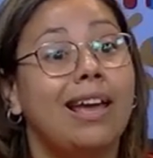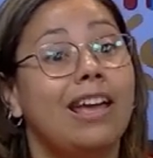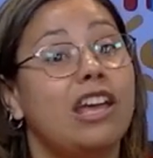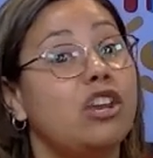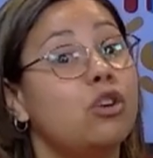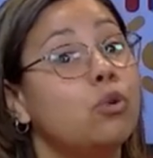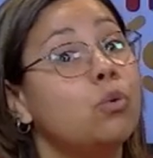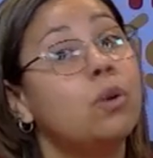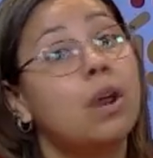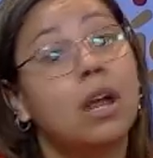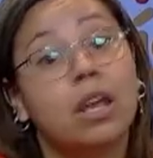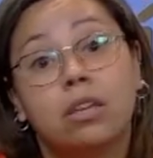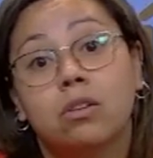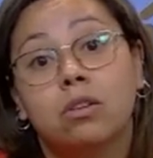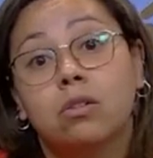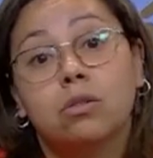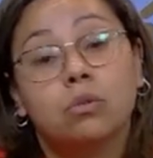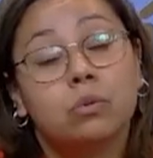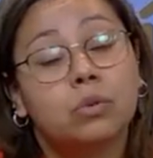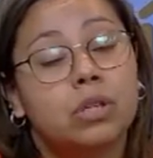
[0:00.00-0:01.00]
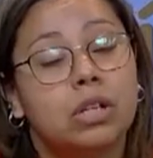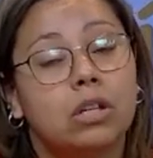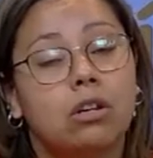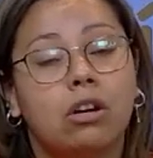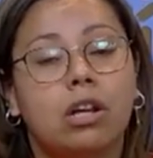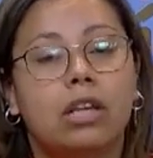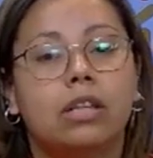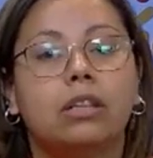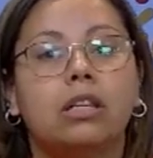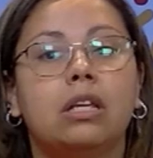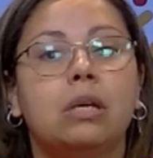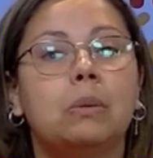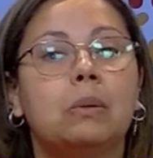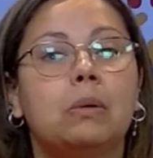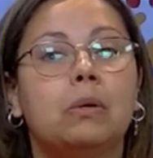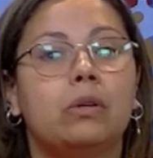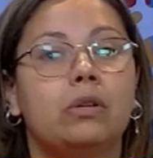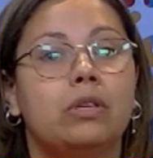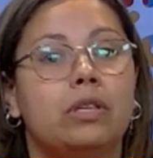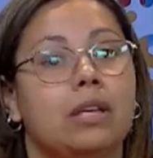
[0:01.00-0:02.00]
En un año, en un ciclo
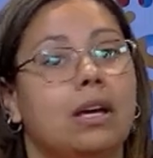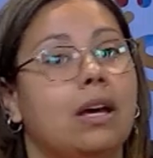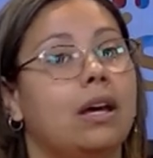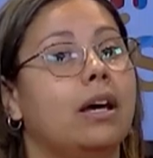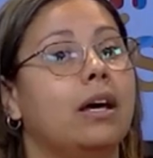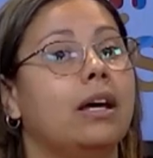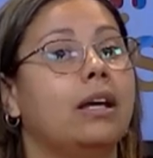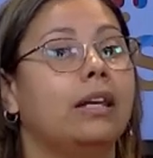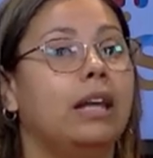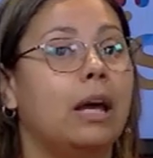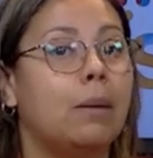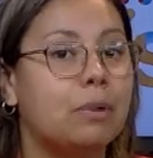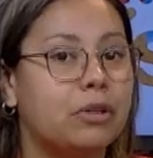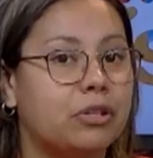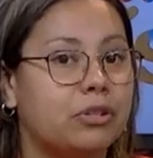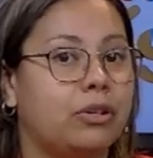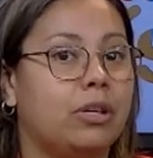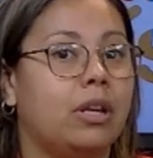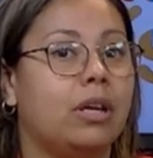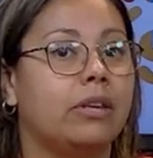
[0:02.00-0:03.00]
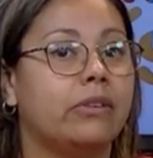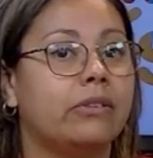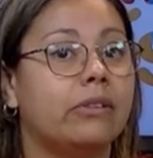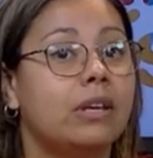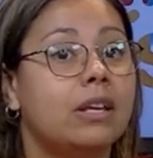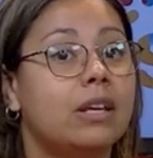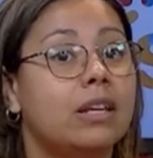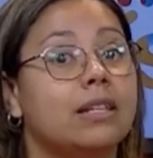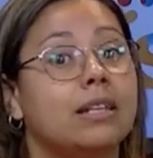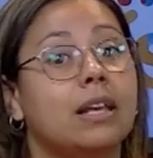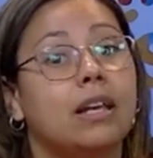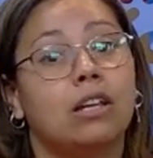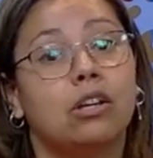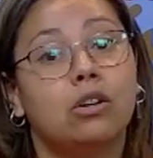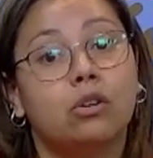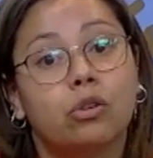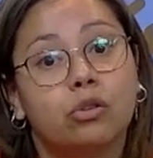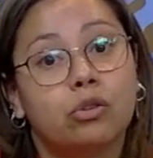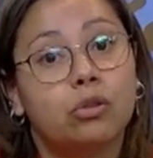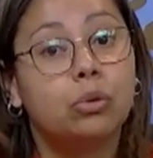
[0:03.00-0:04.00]
lectivo, ya las personas
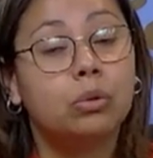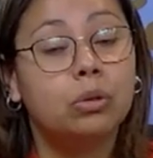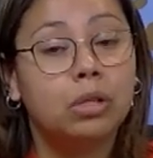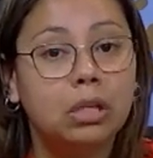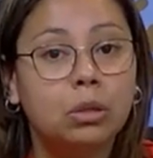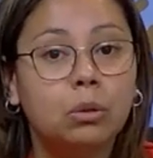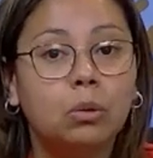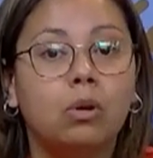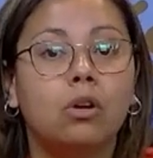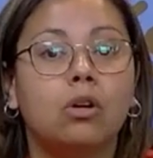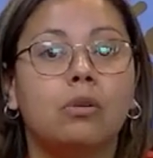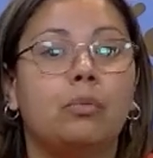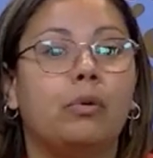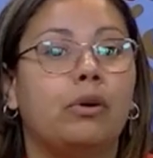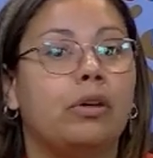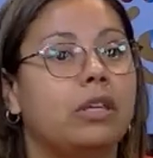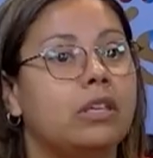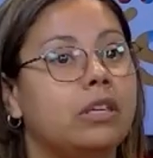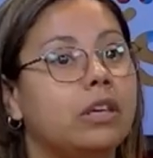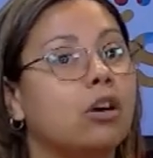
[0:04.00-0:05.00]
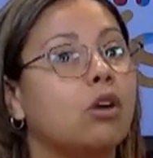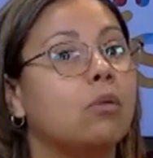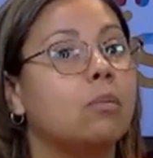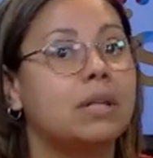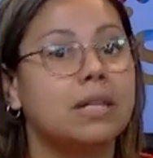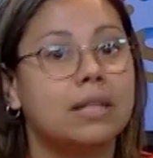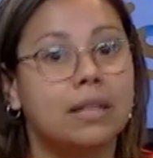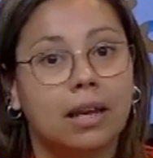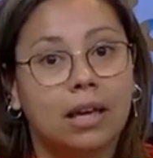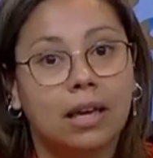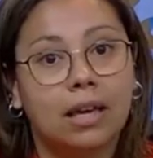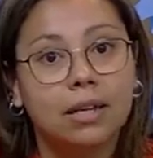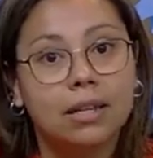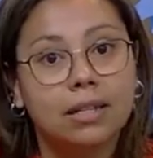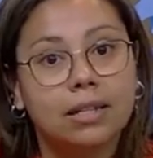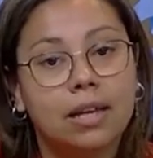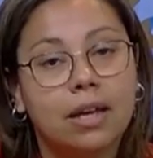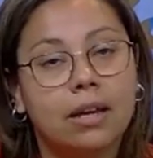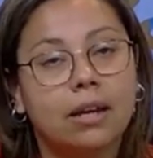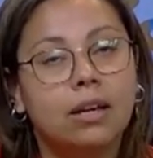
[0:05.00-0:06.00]
salen con su título y pueden ya comenzar a
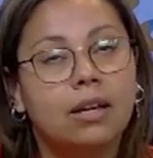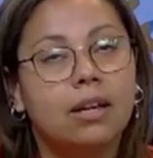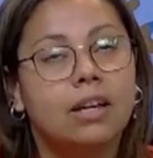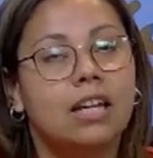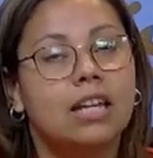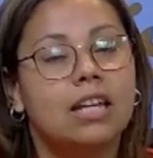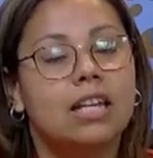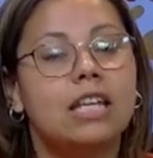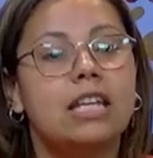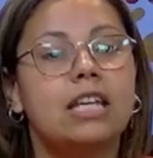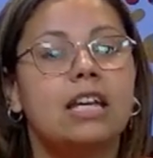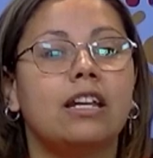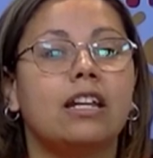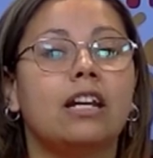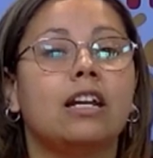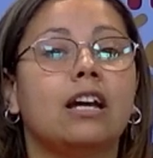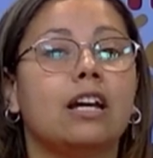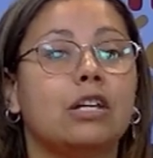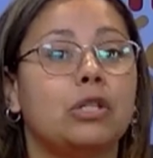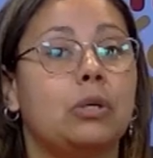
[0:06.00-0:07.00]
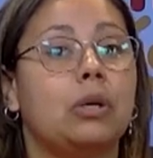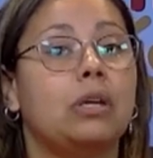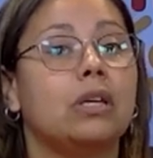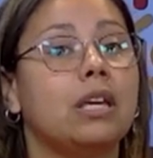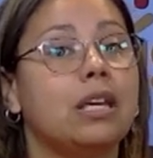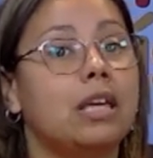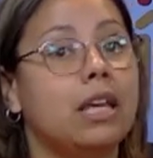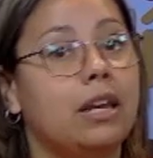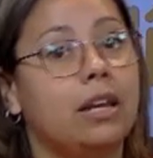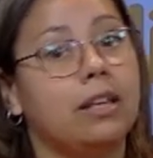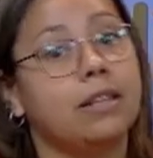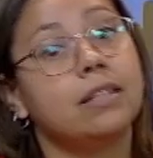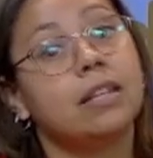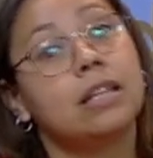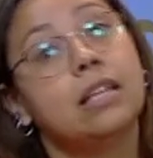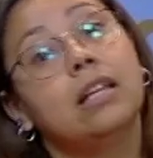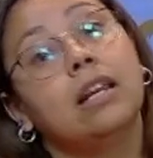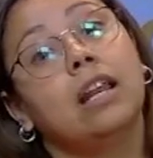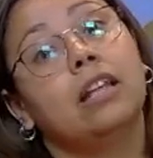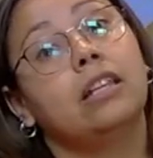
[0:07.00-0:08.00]
ejercer, y en el caso de que quieran
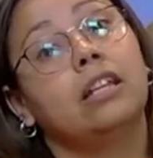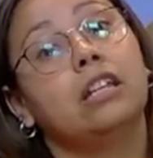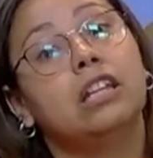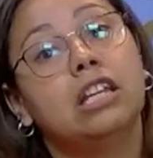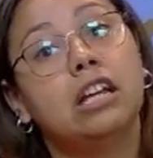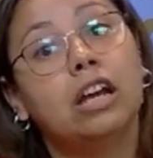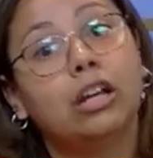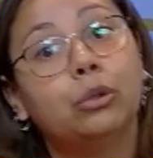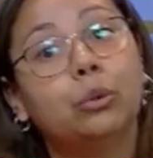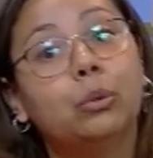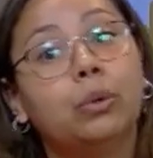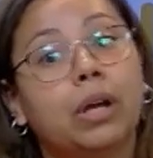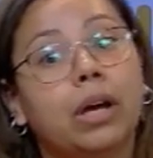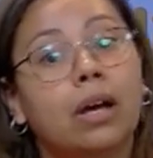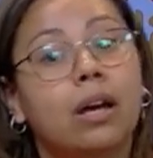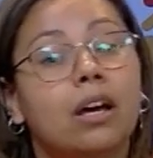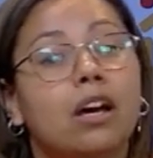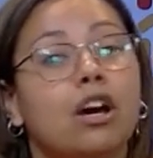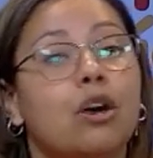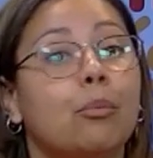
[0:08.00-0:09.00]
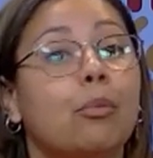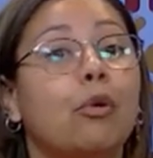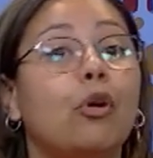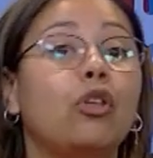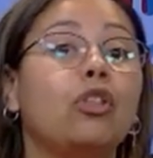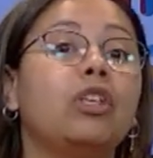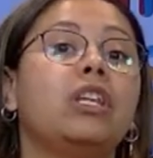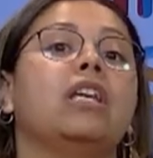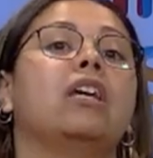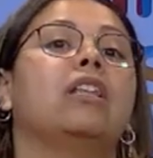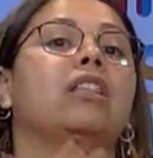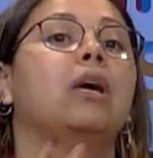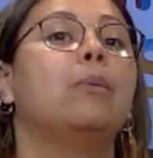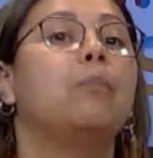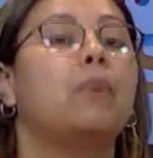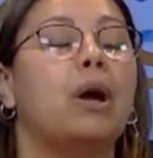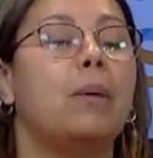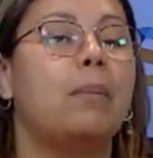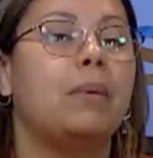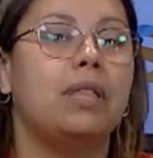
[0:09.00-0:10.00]
seguir la tecnicatura, podrían
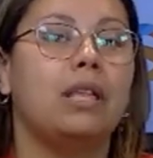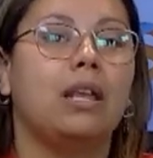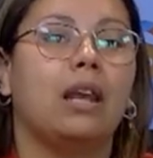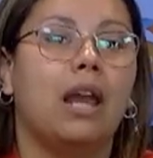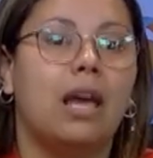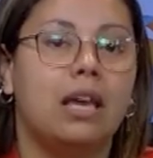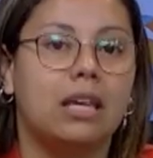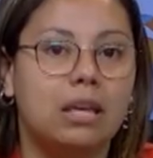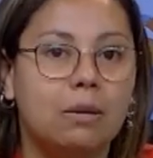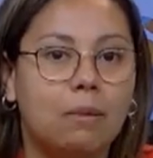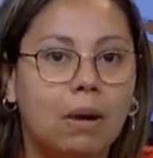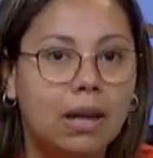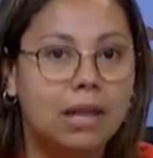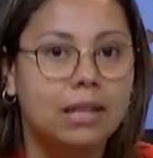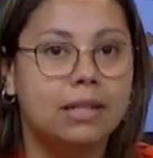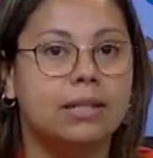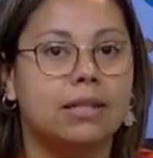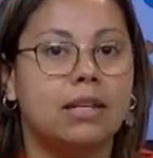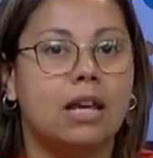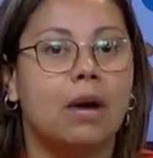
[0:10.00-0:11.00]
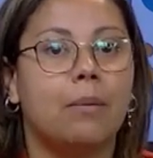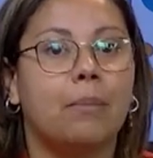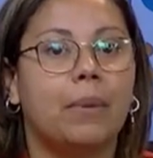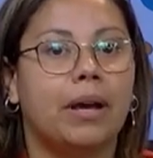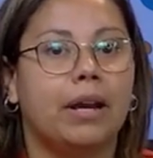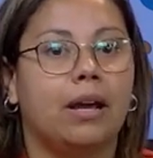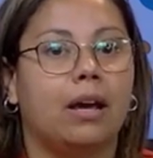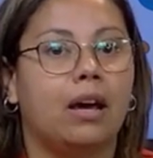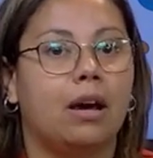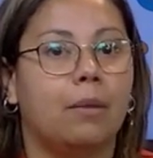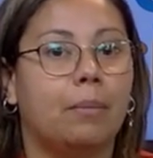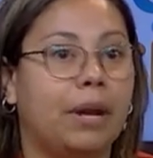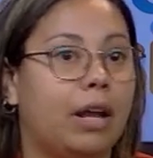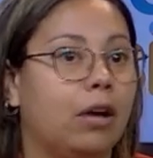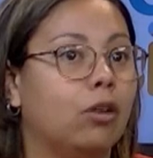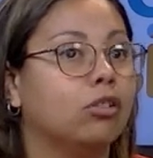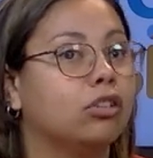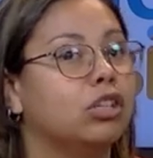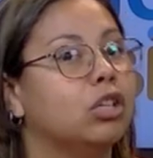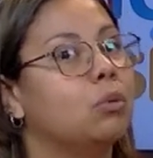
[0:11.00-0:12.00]
después pedir las equivalencias para,
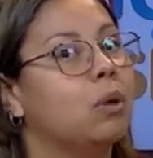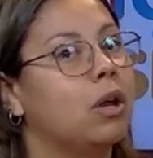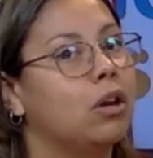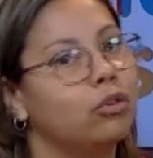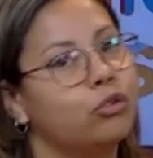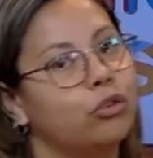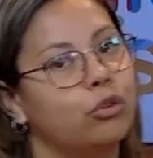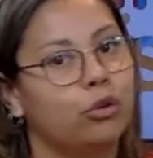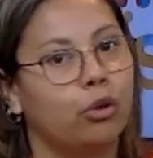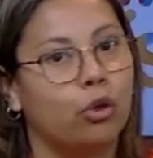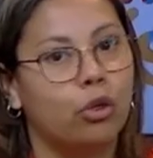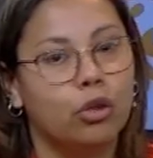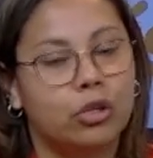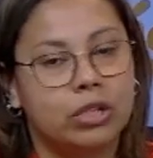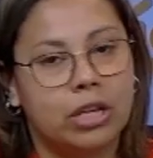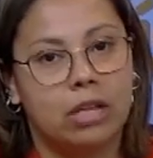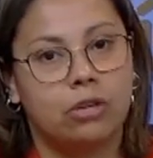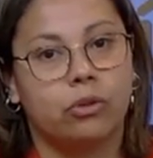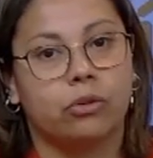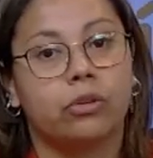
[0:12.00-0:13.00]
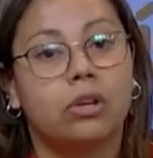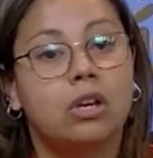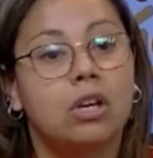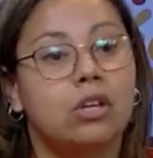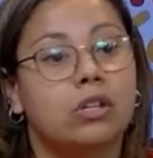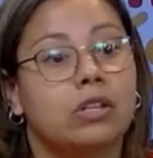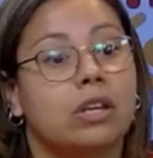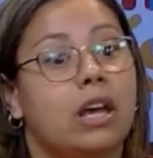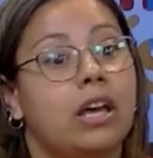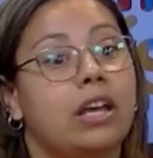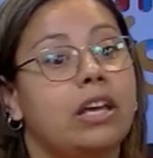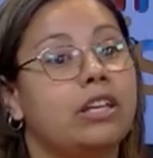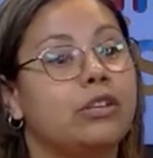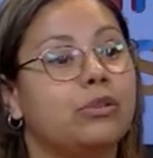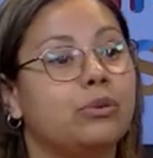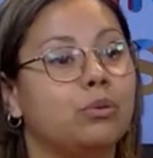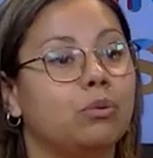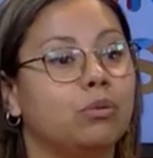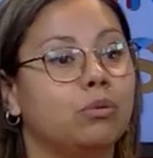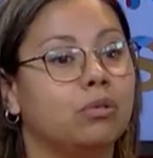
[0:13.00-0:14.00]
para continuar los otros dos años. O sea,
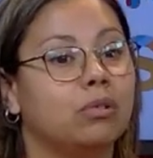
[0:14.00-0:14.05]
es